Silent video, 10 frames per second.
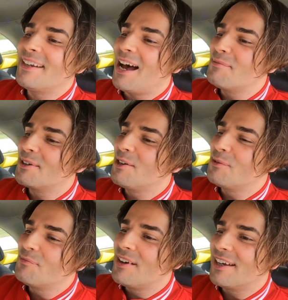Arm
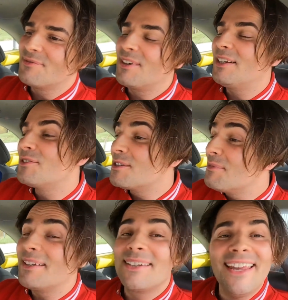genommen werden, wenn uns
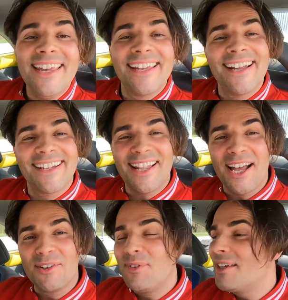jemand entgegenlacht,
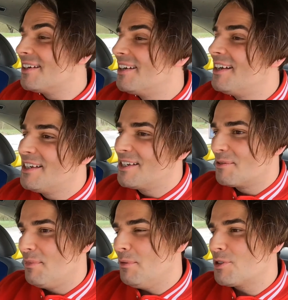lachen wir.
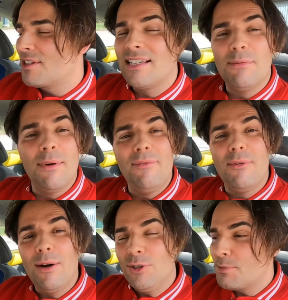Man muss das ja einfach
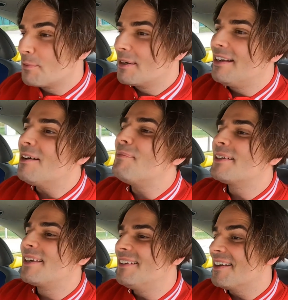mal ausprobieren. Lach mal
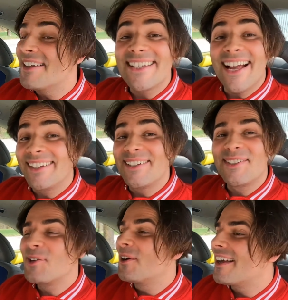ein Kind an, lach dich
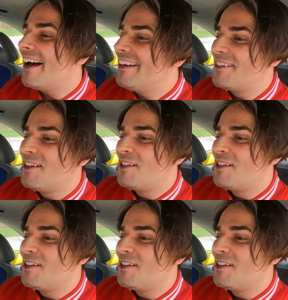zurück an.